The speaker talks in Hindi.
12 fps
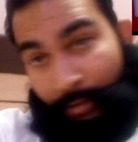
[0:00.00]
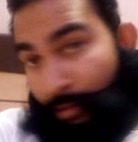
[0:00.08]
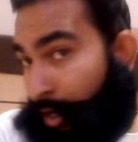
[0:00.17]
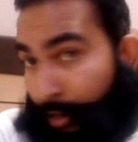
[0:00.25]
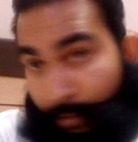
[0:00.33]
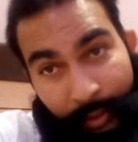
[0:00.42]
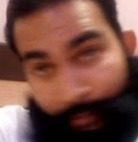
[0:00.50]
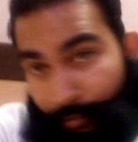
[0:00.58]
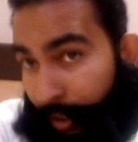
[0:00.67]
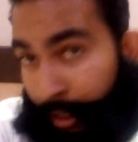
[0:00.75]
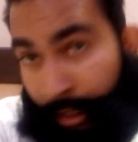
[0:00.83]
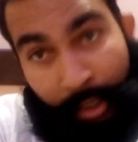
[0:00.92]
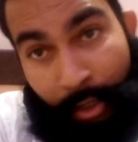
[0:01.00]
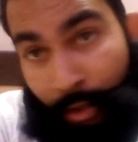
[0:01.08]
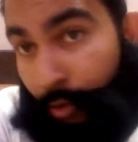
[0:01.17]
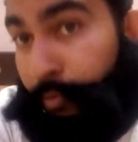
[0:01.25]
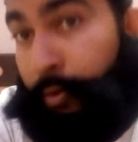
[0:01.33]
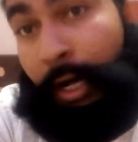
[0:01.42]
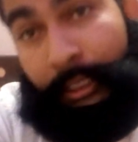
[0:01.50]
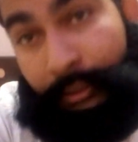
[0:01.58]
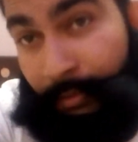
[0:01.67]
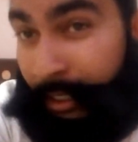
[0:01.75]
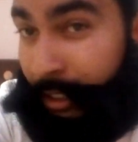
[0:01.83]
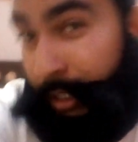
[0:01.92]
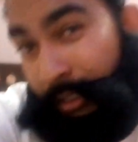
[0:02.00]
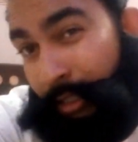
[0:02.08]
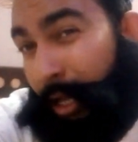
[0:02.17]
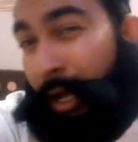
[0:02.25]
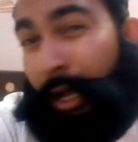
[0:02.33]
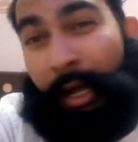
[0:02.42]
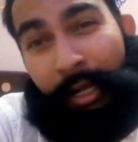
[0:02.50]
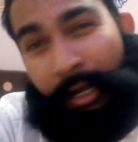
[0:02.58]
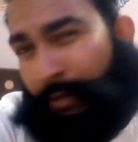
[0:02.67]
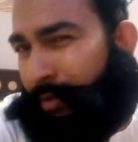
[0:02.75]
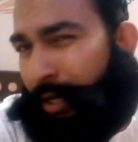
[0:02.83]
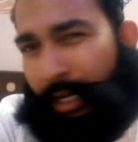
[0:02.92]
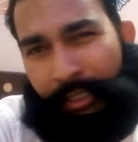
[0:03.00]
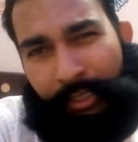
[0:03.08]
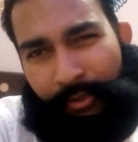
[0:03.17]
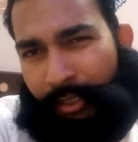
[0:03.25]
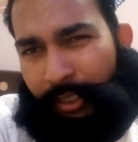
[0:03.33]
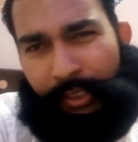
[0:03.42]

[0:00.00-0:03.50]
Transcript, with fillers: वाह भाई वाह उपवास में कितना कम खाती हो ना